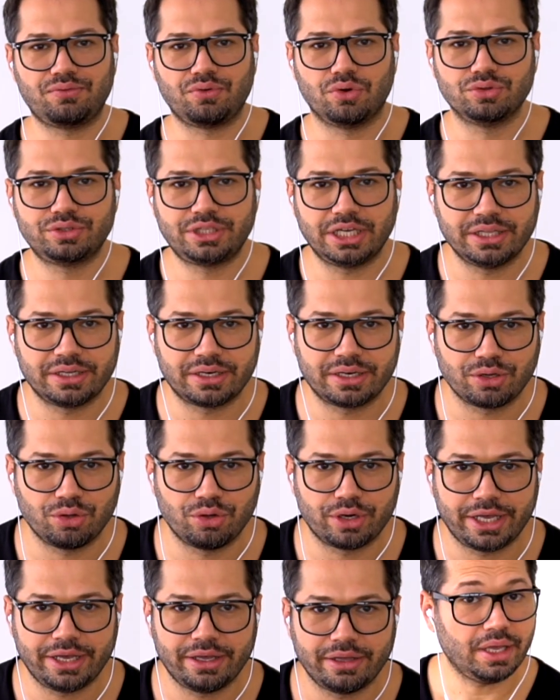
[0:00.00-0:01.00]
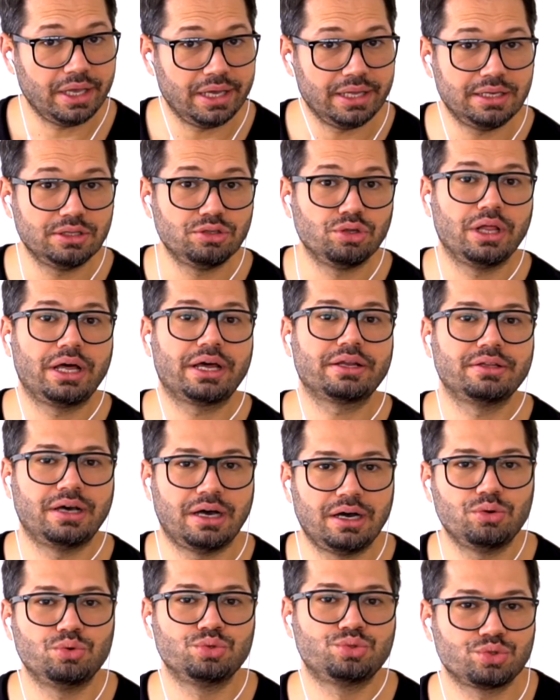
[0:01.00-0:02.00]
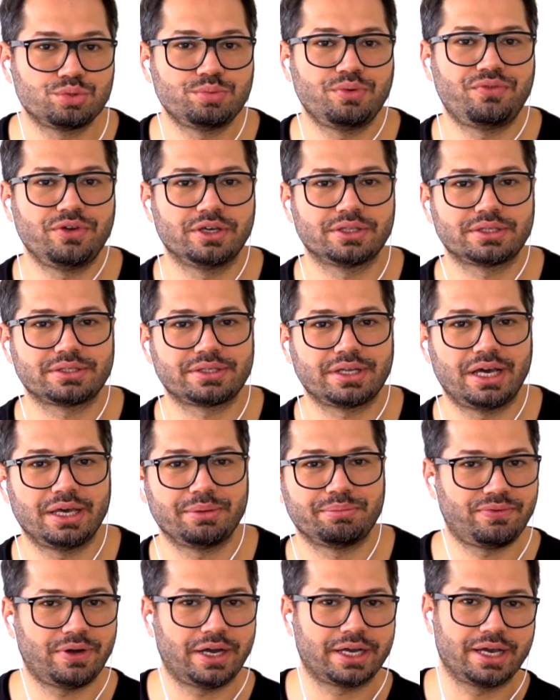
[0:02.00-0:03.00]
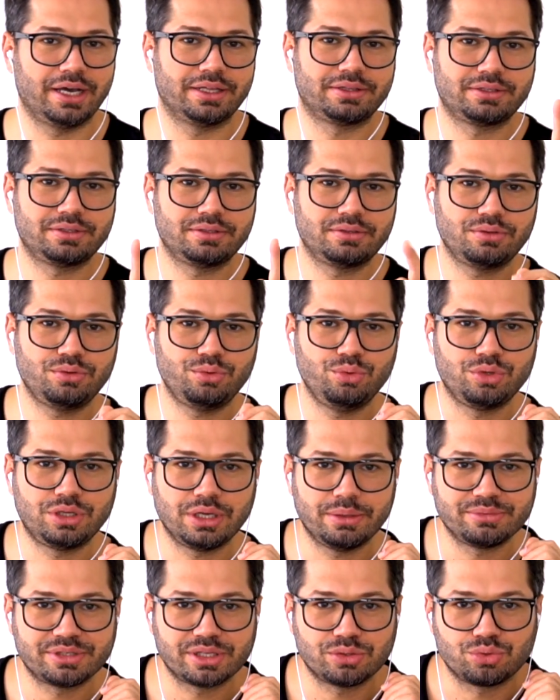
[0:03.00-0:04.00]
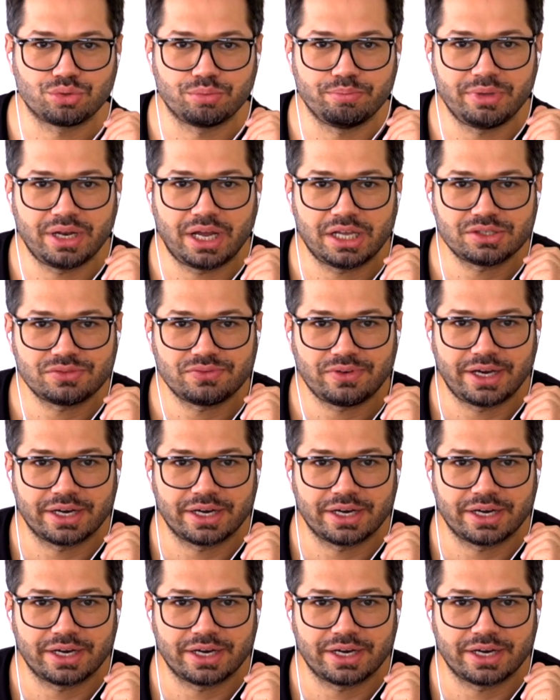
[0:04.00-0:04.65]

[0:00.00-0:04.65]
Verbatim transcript: iPhone 10'a göre 50 dolar daha ucuz bir fiyata sahip. Fakat Ülkemizde durum biraz